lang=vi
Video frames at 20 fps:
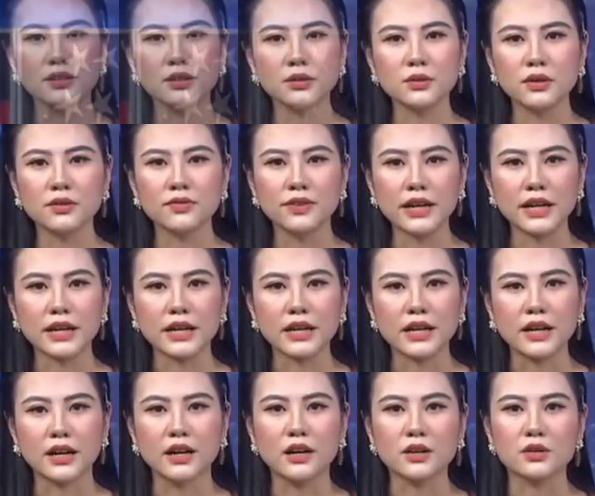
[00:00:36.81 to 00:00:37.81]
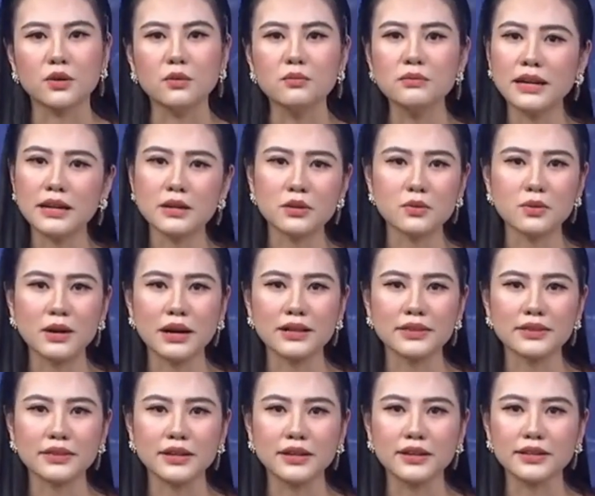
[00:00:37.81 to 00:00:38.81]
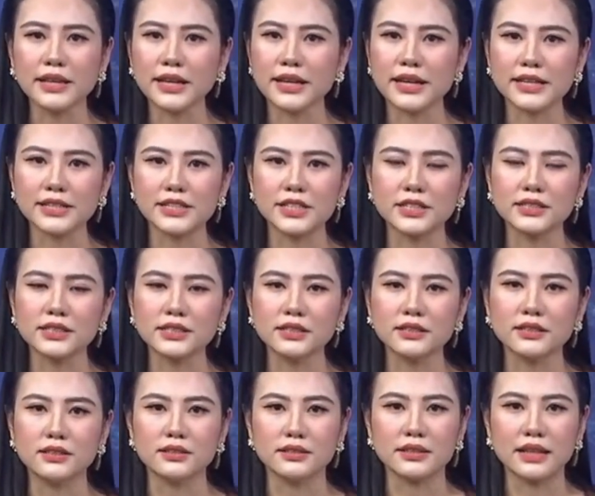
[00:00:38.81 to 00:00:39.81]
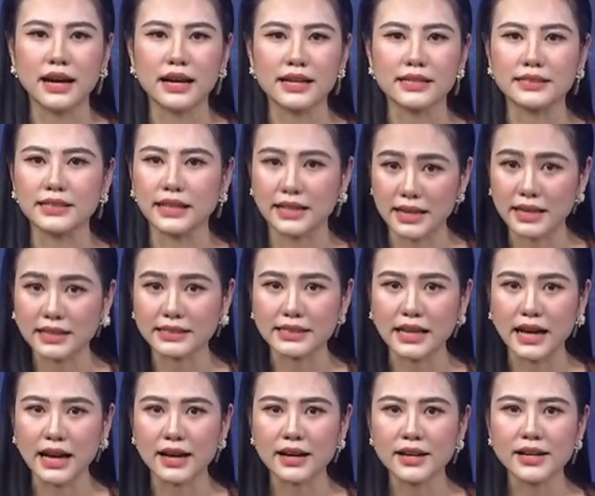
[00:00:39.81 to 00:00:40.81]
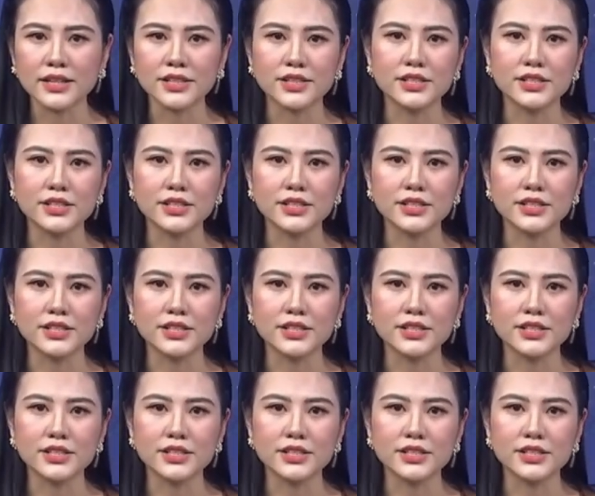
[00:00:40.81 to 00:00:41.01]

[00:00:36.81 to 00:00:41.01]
Thưa quý vị, à, cũng liên quan tới tình hình chiến sự tại giải Gaza